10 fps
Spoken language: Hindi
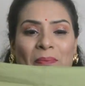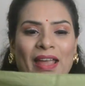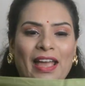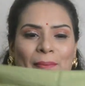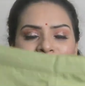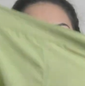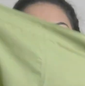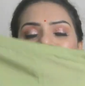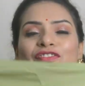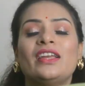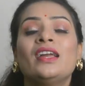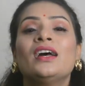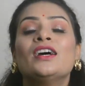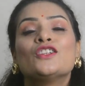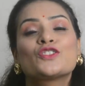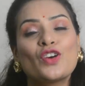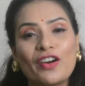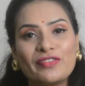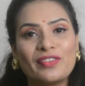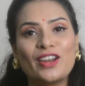पे है बट काफ़ी
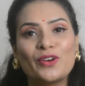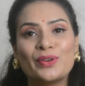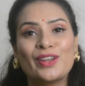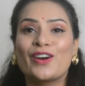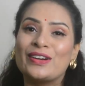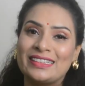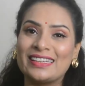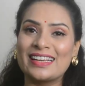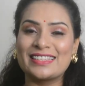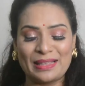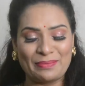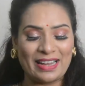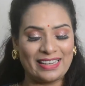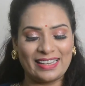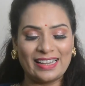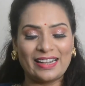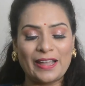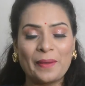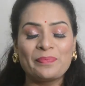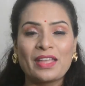सॉफ्ट वाला उन्होंने कॉटन का इस्तेमाल किया
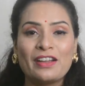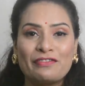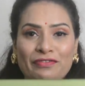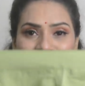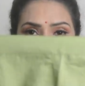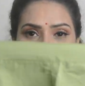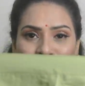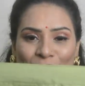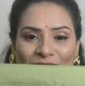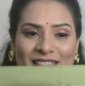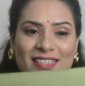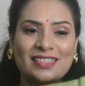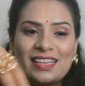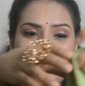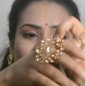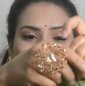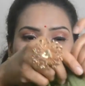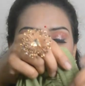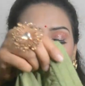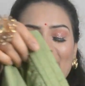है फ्रंट आपको किस इस तरीके
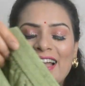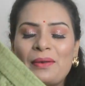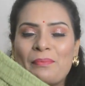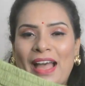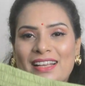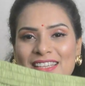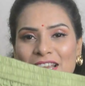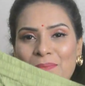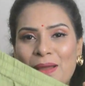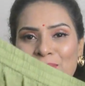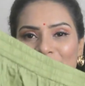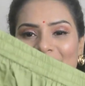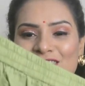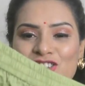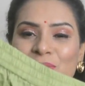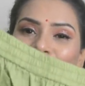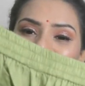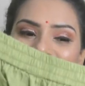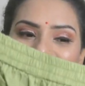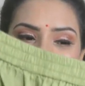से मिलेगा एंड बैक साइड पे आपको लास्टिक
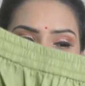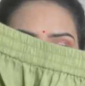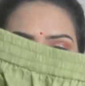प्रोवाइड करवाई